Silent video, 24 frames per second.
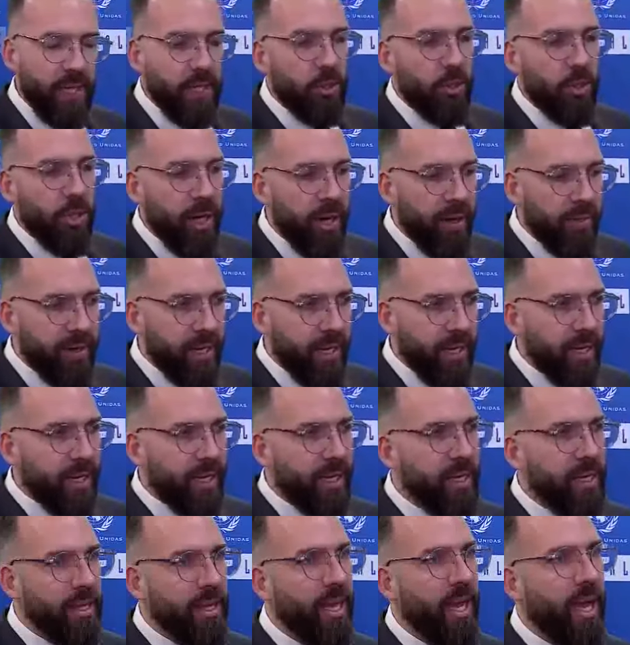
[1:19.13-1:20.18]
en factores
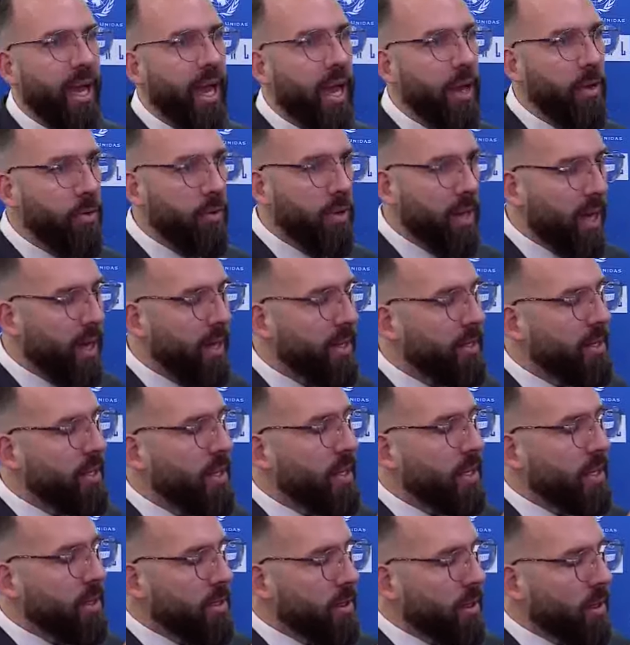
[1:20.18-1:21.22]
habilitantes, hay una
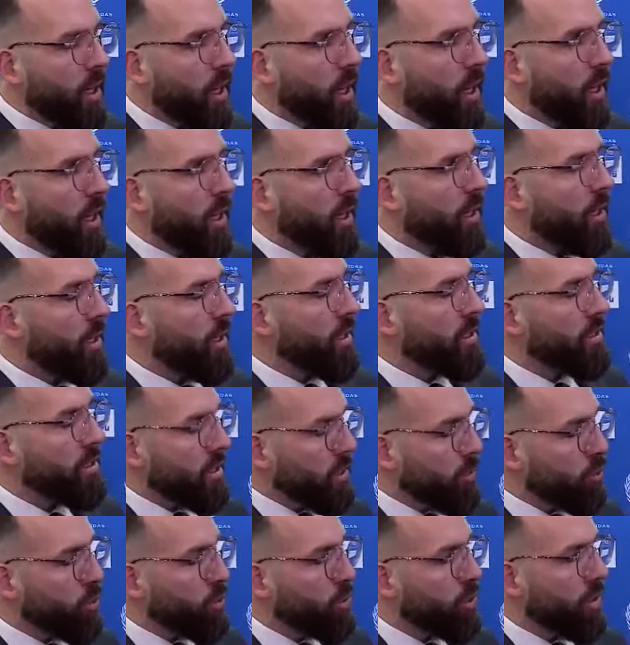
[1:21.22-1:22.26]
eh,
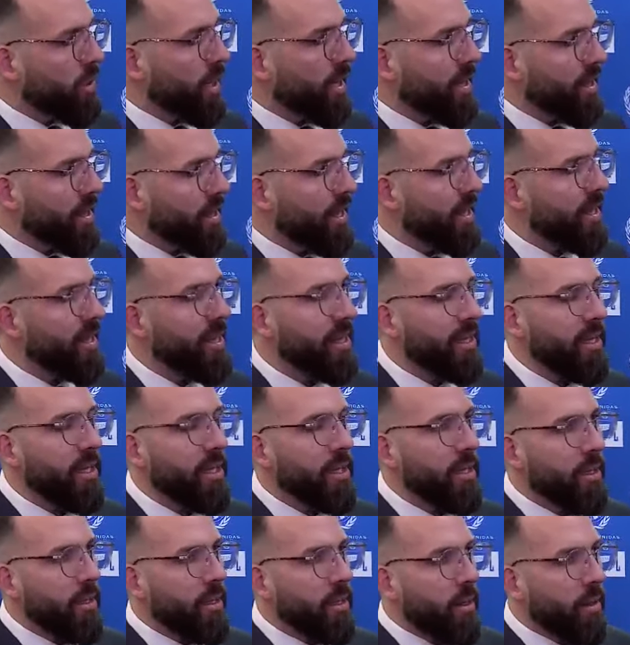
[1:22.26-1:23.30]
institucionalidad
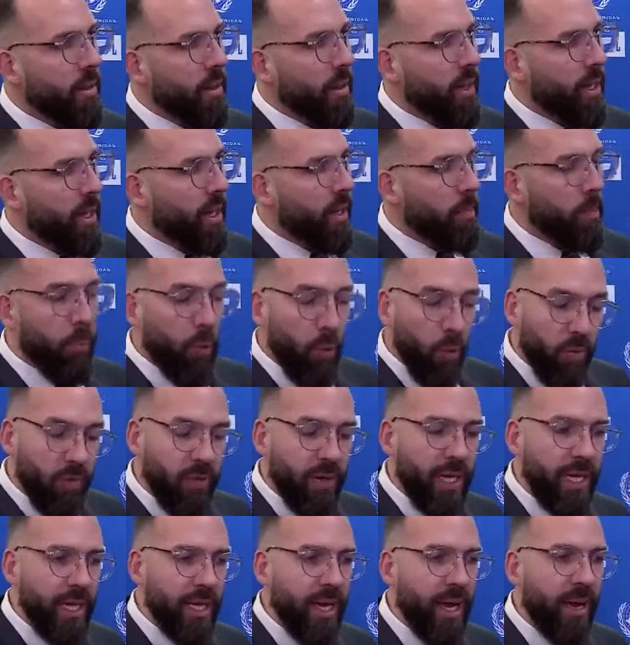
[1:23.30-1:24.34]
eh,
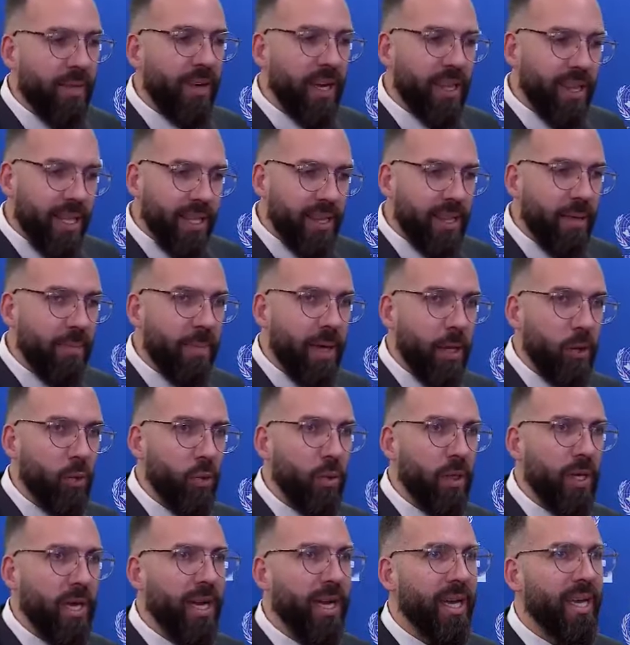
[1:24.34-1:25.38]
pública bastante
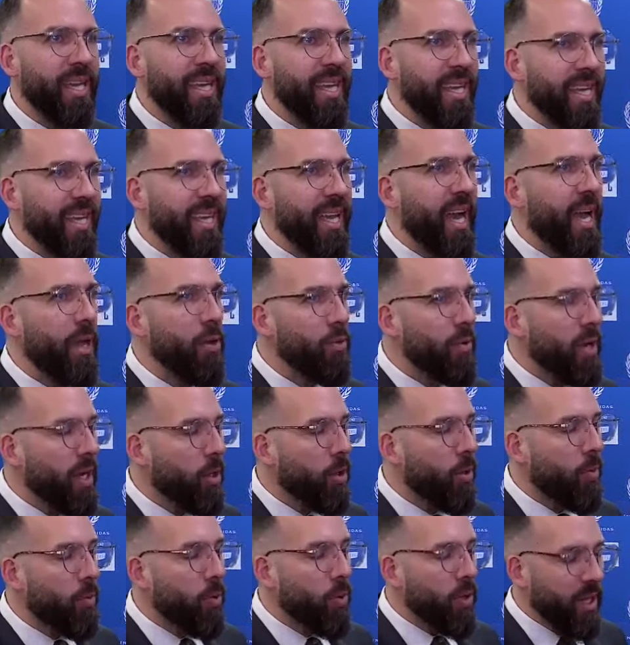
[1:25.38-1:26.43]
madura y hay una
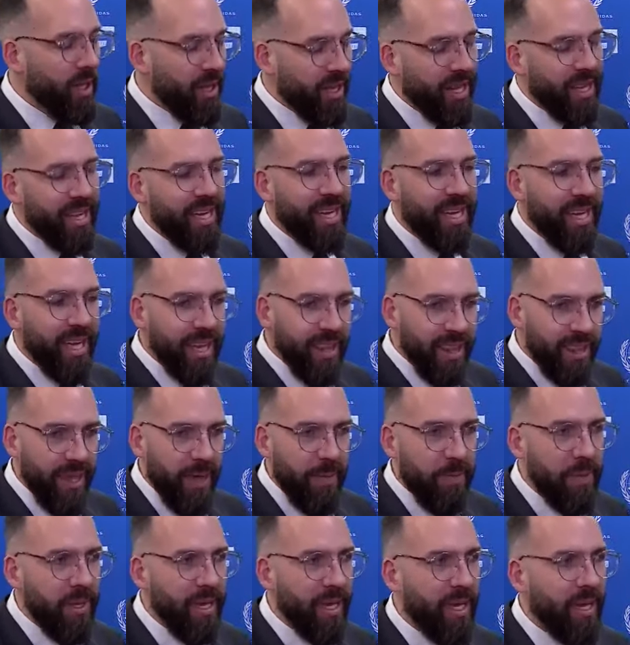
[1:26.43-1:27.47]
comunidad
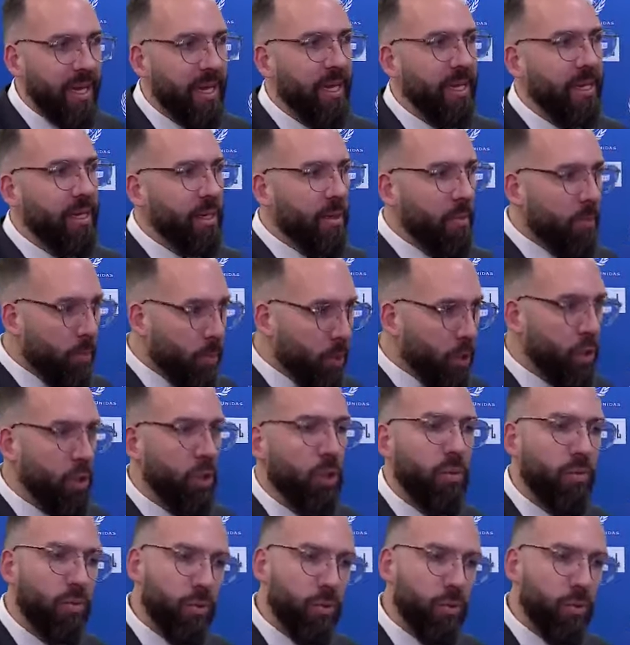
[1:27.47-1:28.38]
académica muy